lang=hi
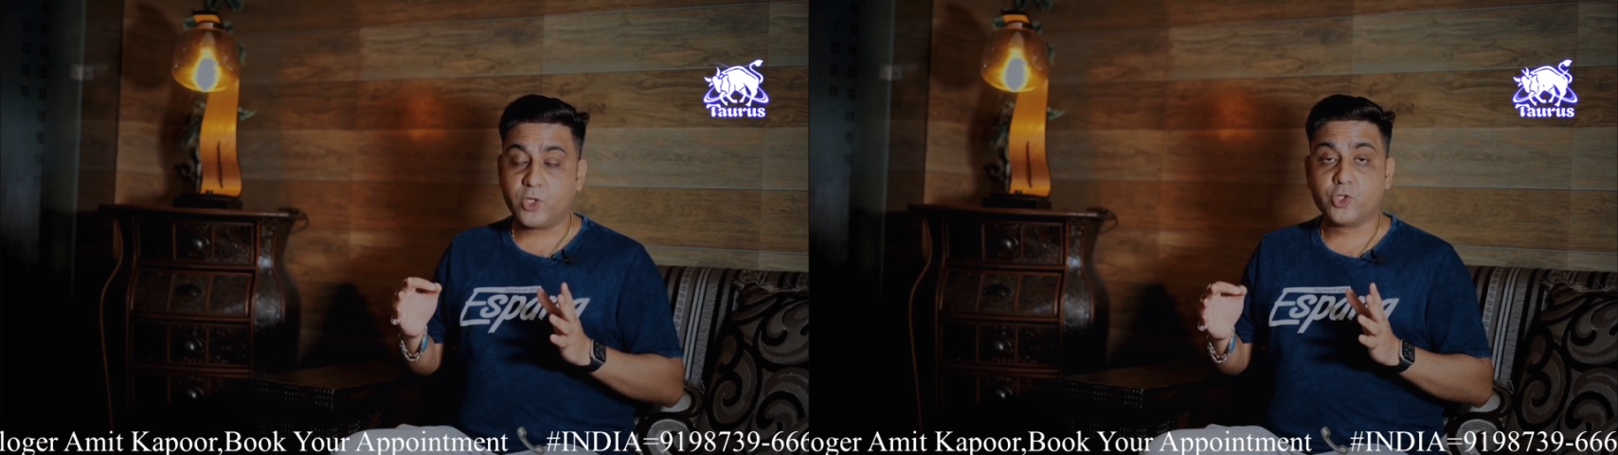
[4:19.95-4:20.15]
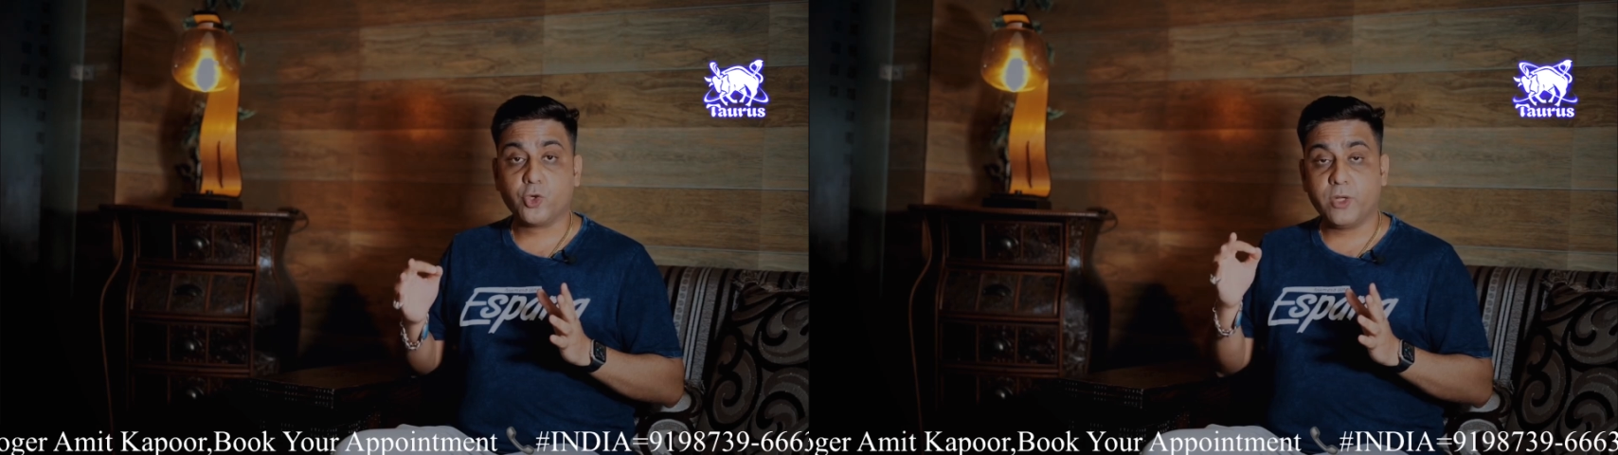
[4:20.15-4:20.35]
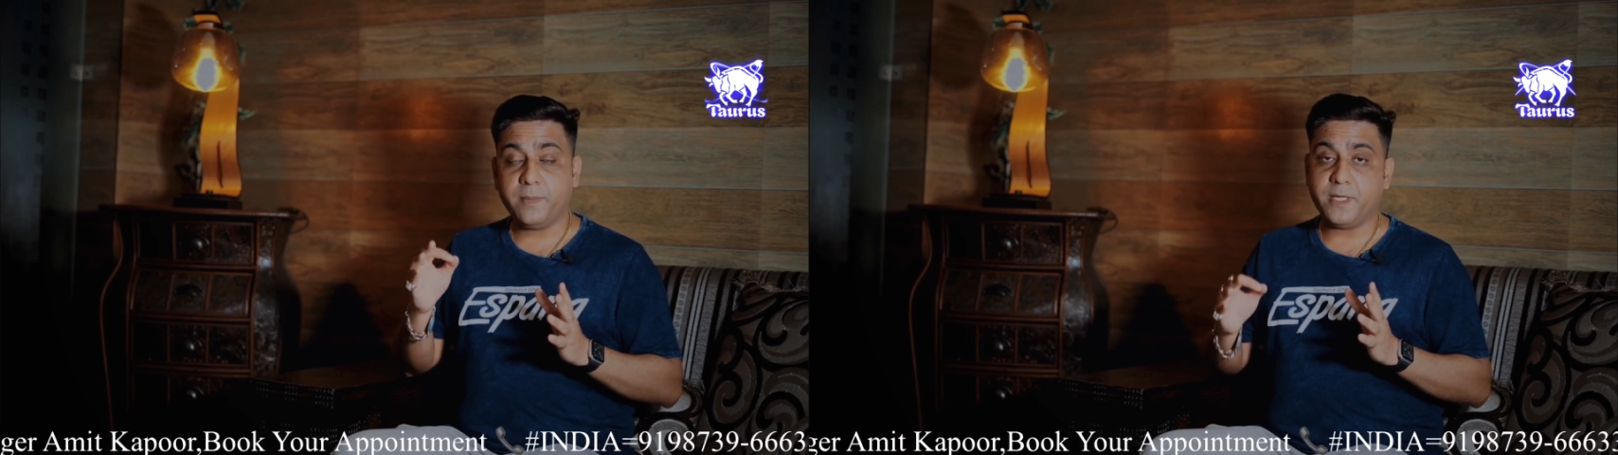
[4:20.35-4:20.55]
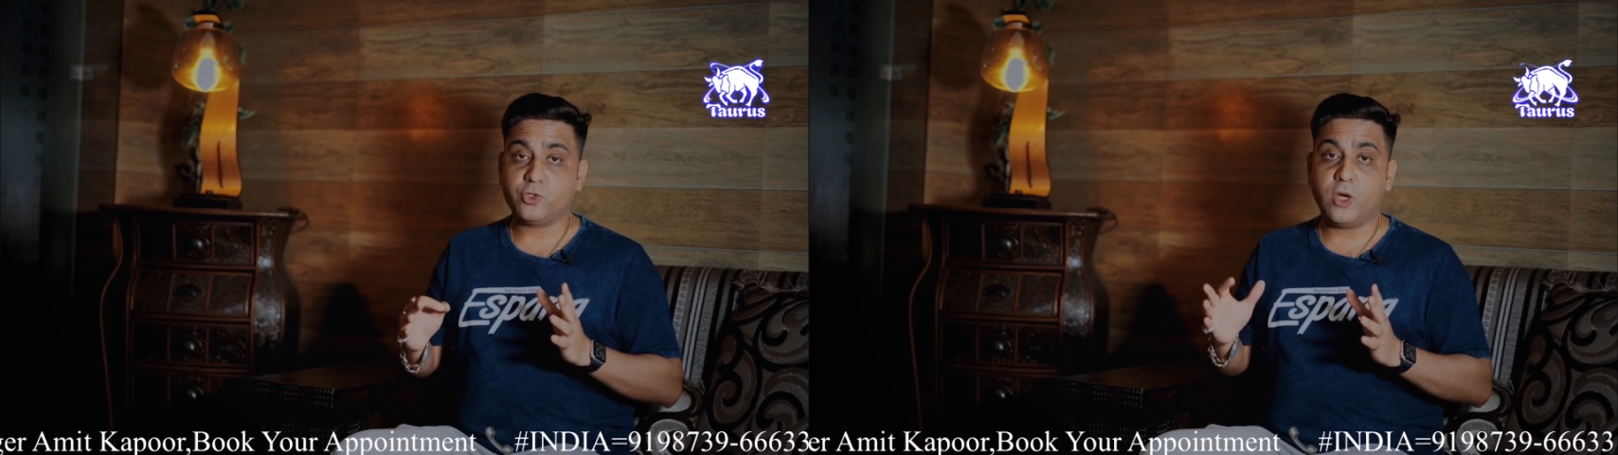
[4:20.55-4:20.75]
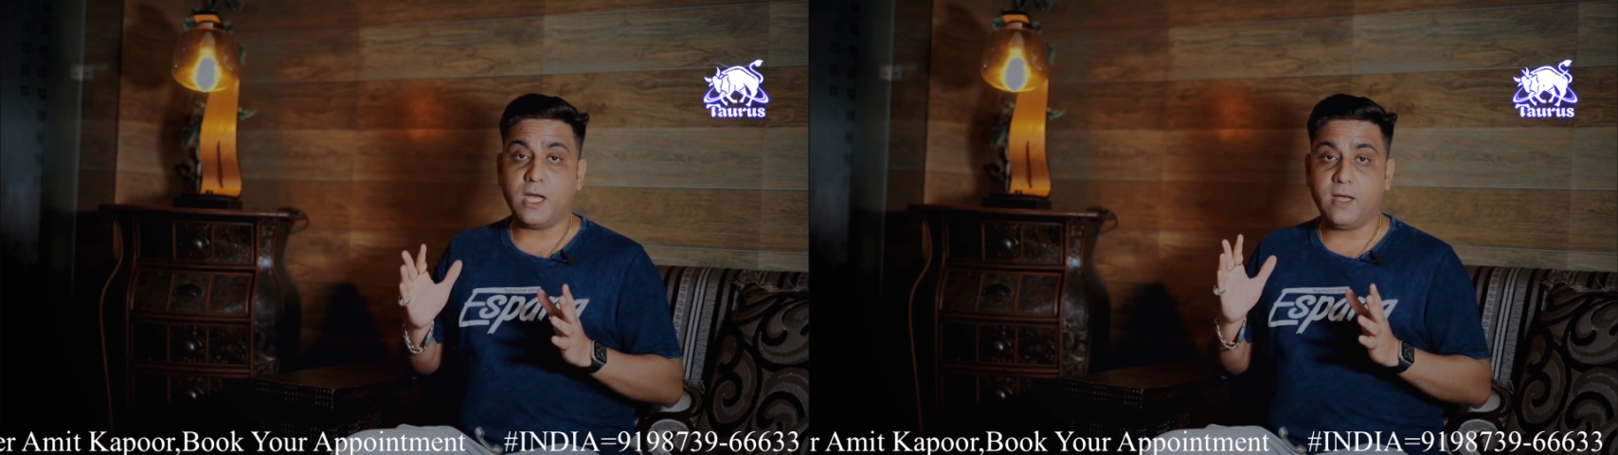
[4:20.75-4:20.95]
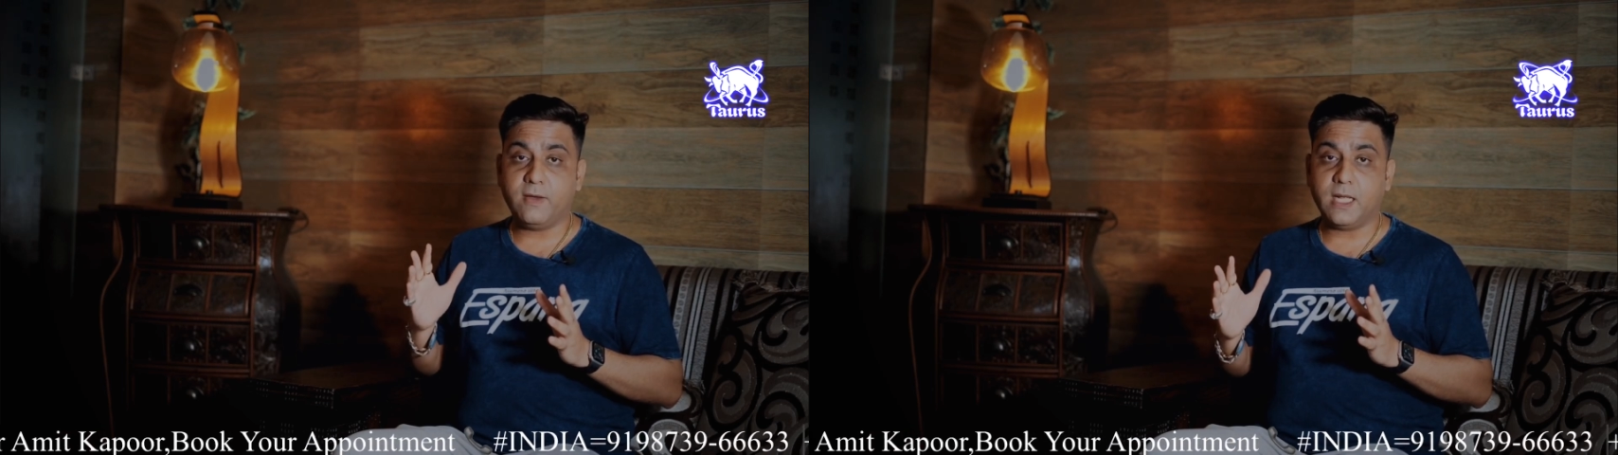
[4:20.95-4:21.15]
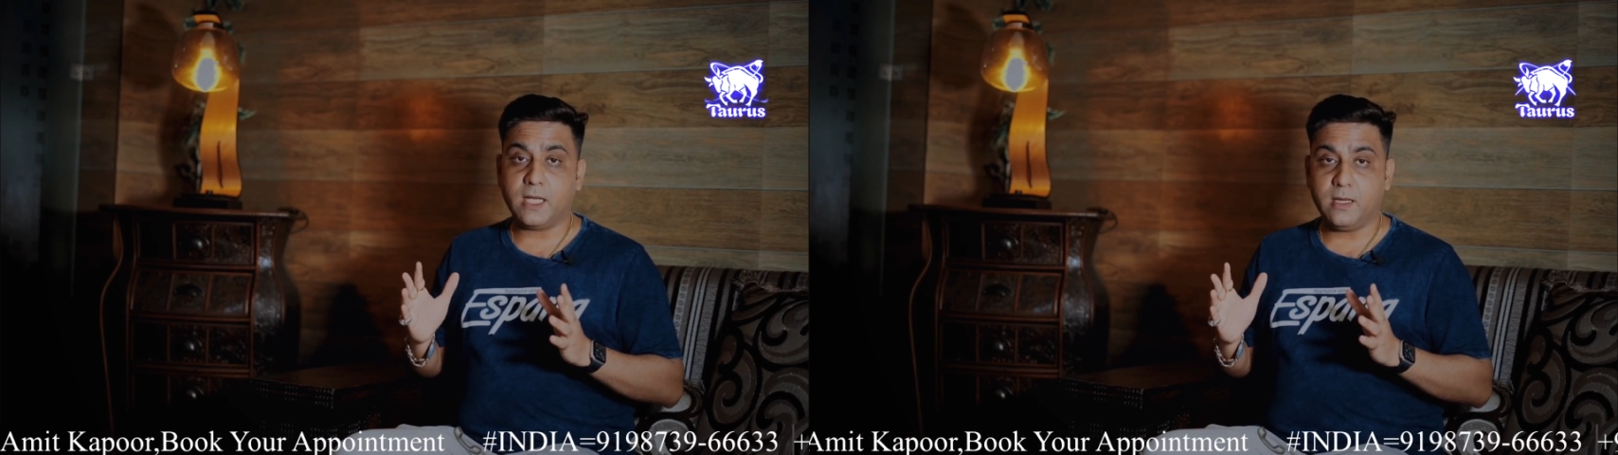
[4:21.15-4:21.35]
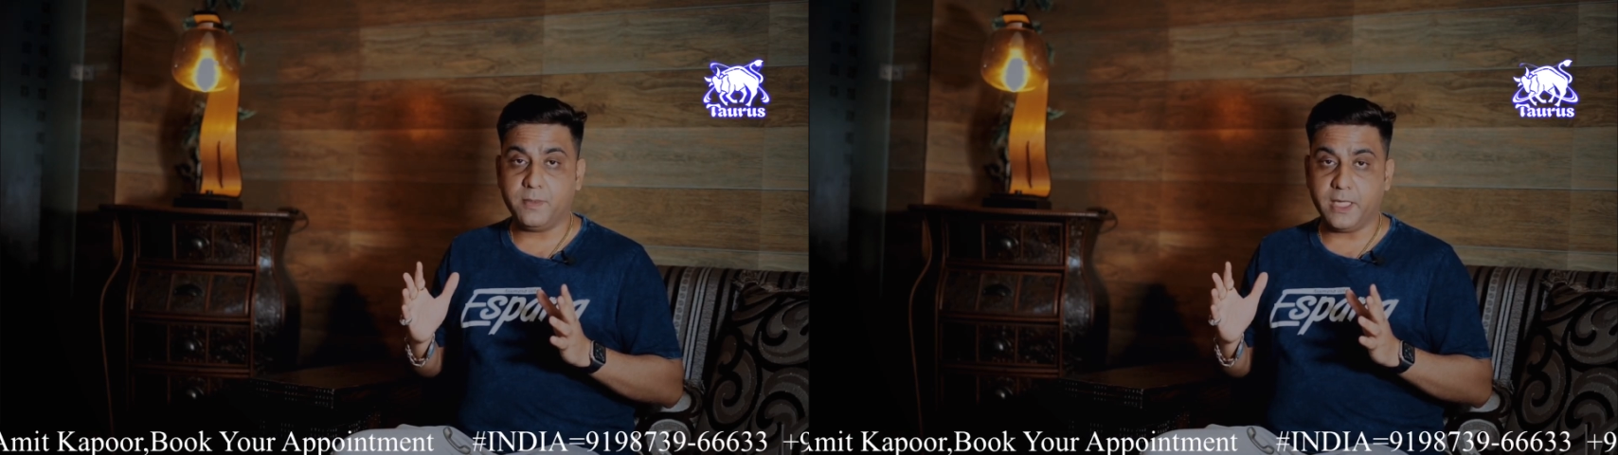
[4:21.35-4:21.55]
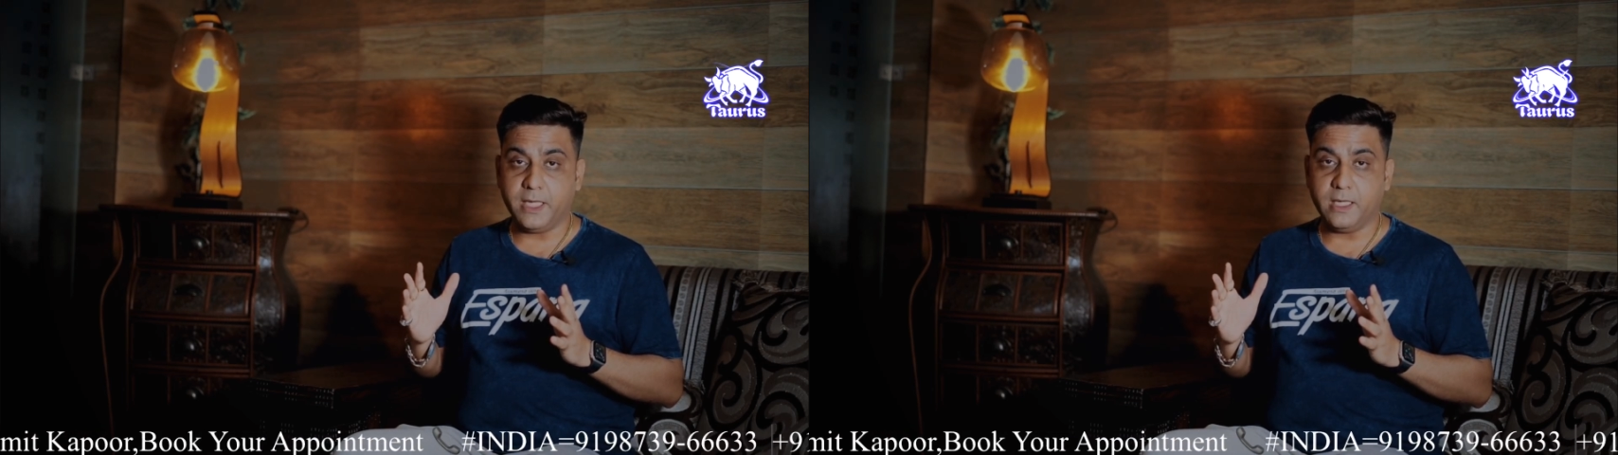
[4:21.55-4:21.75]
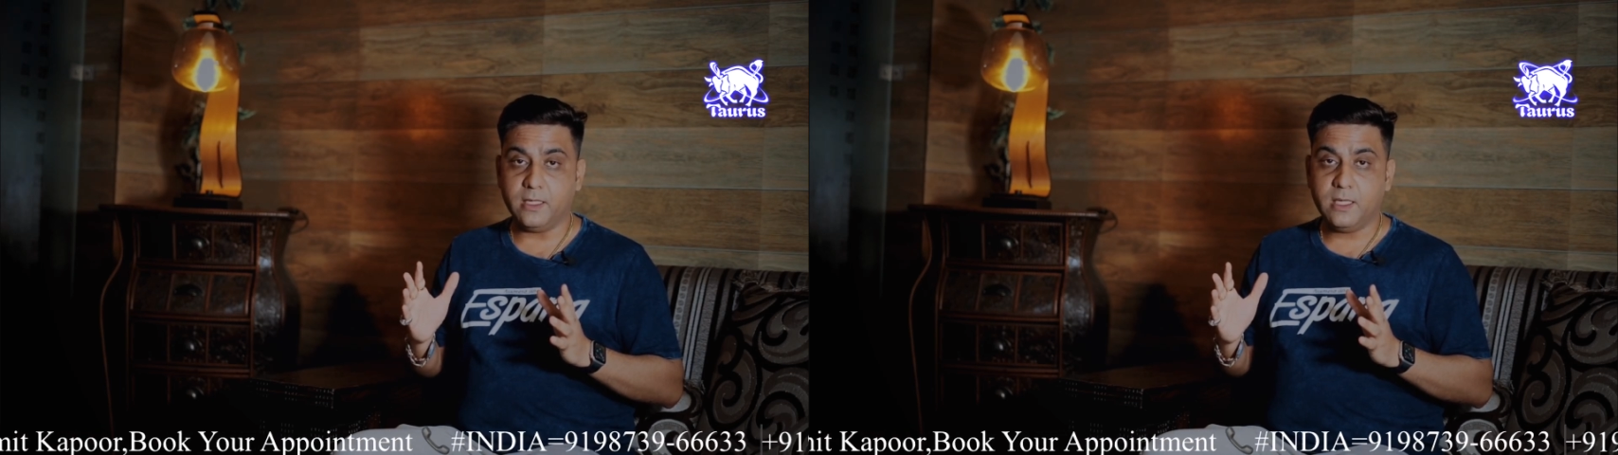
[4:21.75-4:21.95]
सोने पे सुहागा वाला काम
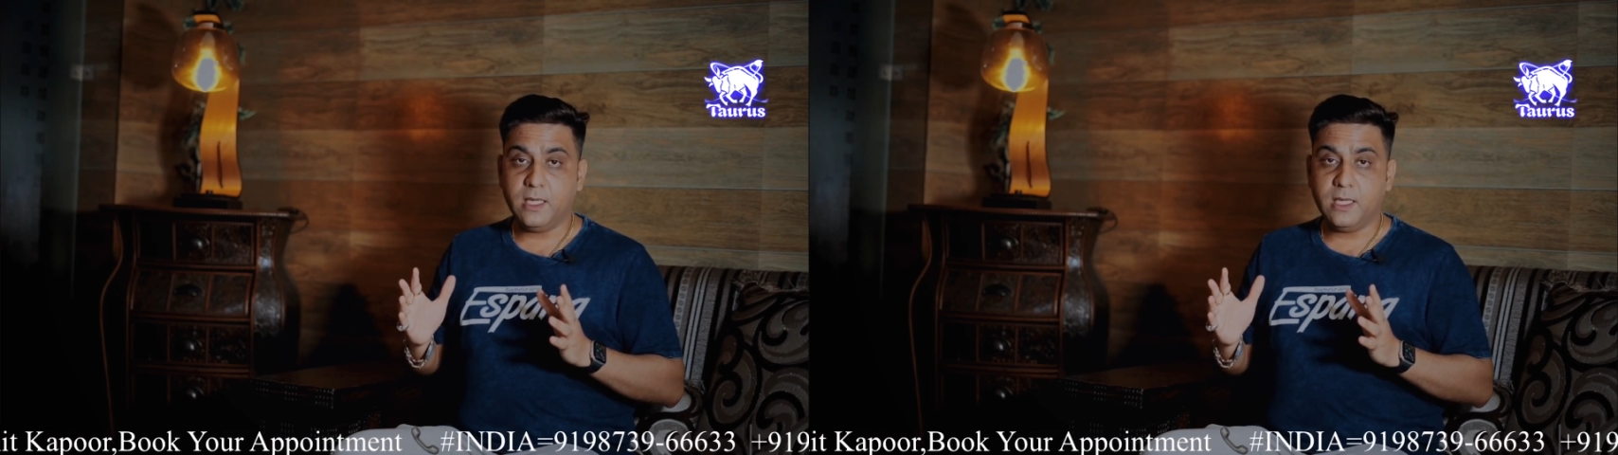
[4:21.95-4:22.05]
करेगा